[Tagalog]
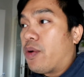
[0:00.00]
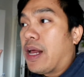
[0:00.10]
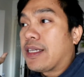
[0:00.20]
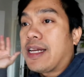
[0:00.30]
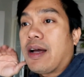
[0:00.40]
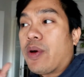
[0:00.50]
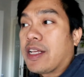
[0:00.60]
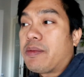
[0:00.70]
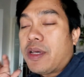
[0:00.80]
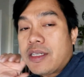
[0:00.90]
wala sila, wala
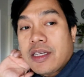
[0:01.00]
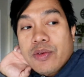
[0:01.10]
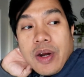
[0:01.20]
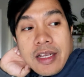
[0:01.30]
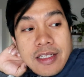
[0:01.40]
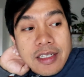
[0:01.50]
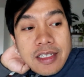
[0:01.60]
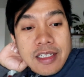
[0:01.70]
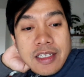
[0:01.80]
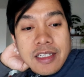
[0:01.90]
si Mrs., wala si
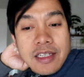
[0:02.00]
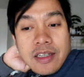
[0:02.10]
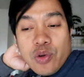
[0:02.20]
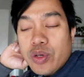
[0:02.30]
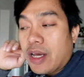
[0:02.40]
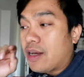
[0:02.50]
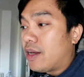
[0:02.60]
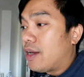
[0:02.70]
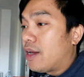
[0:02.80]
Kuya.